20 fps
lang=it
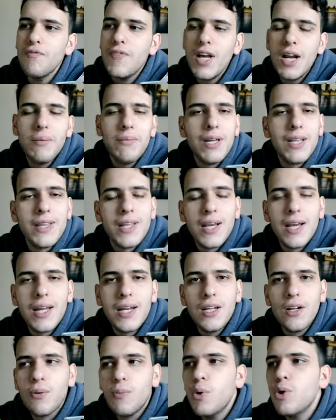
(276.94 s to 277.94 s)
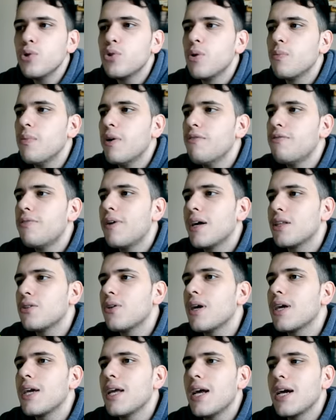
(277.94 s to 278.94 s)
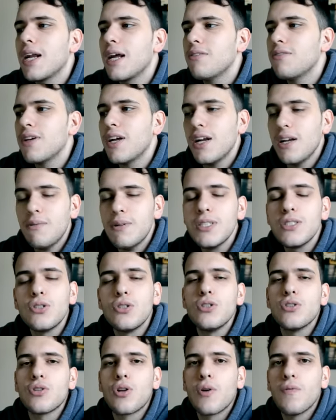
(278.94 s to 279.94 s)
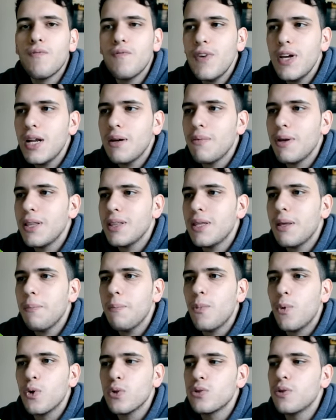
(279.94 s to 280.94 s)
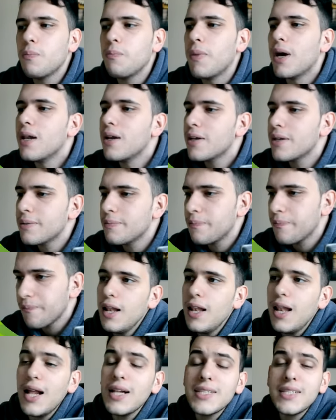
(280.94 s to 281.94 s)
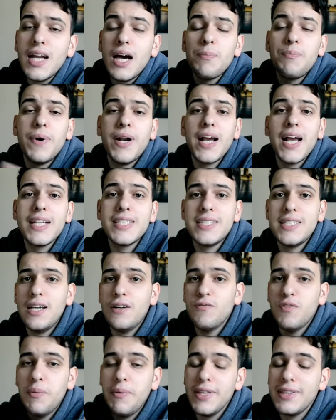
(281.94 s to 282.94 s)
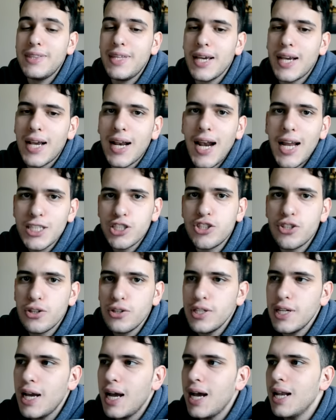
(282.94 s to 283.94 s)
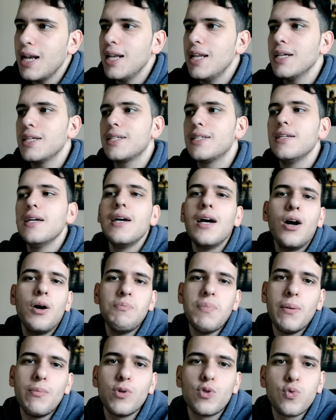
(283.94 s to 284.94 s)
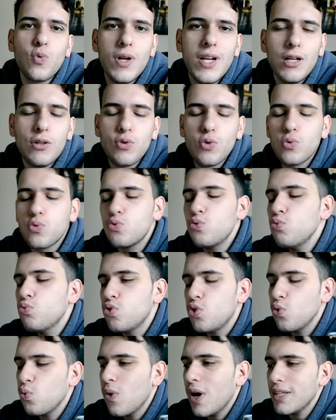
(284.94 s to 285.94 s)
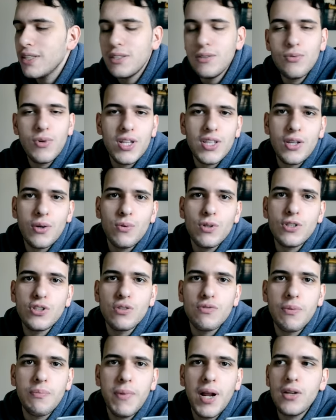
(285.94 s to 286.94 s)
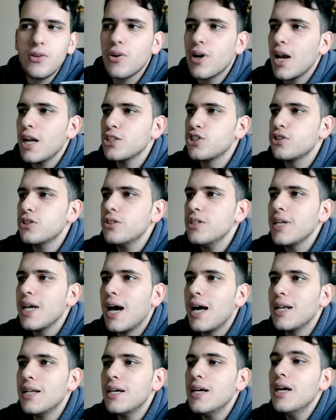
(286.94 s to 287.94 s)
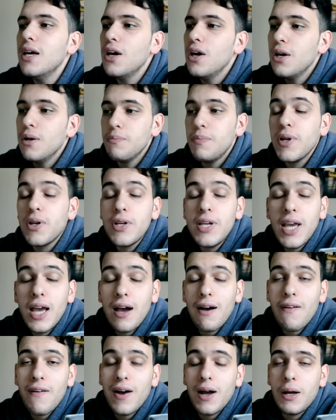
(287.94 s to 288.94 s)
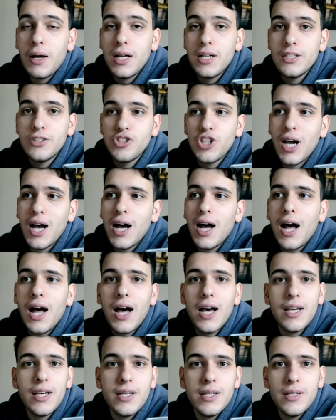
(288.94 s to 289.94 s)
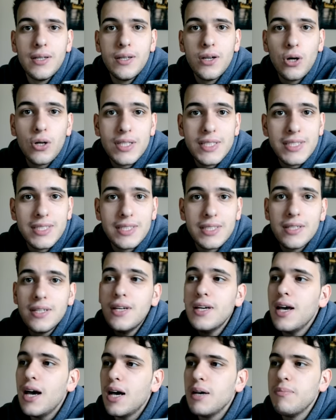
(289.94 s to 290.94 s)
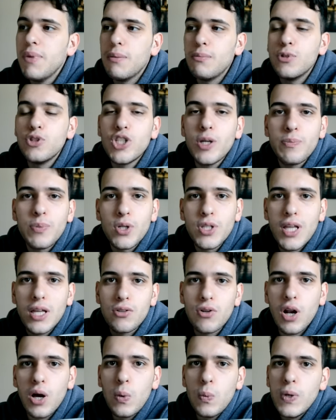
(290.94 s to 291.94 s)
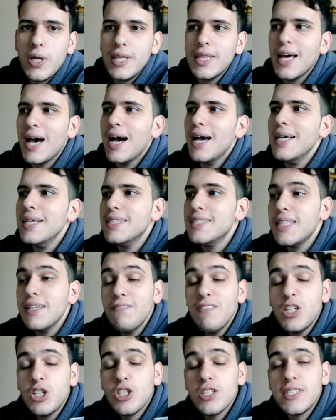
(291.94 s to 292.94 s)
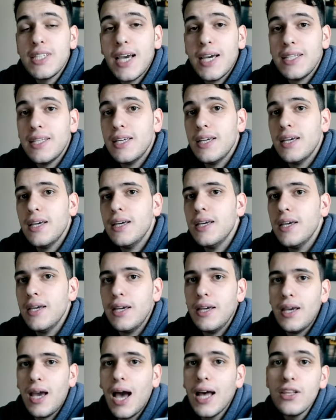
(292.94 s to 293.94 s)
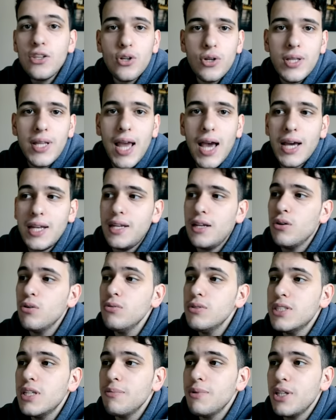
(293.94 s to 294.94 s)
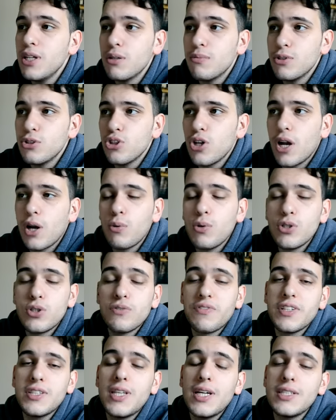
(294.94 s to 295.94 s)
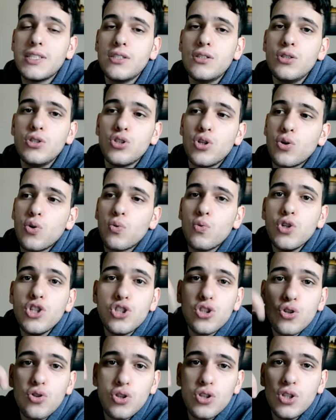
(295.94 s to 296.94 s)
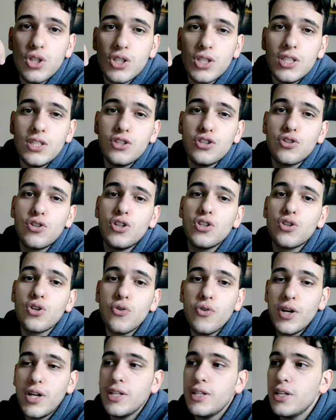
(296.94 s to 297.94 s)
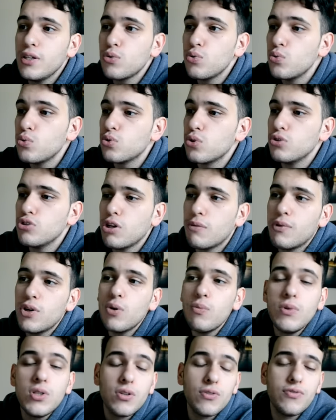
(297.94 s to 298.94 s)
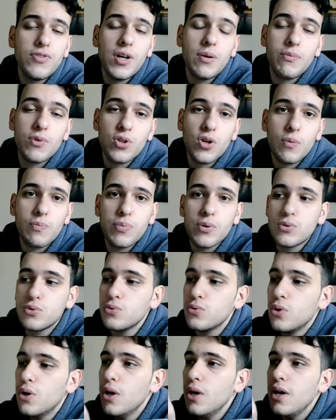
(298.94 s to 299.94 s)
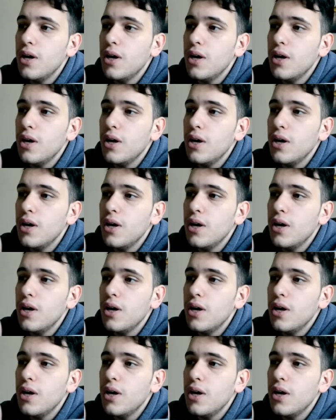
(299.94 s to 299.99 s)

veramente carino, molto ben fatto, anche la grafica e le animazioni sono veramente molto belle. L'altra app ragazzi è ovviamente Clash Royale abbiamo squagliato tutti quanti durante questo febbraio Clash Royale. Per chi ha già iOS abbiamo già portato la guida e se invece siete eh, androidiani e non sapete come giocare a questo fantastico gioco, qui sotto in descrizione troverete tutto. Diciamo non mi soffermo troppo su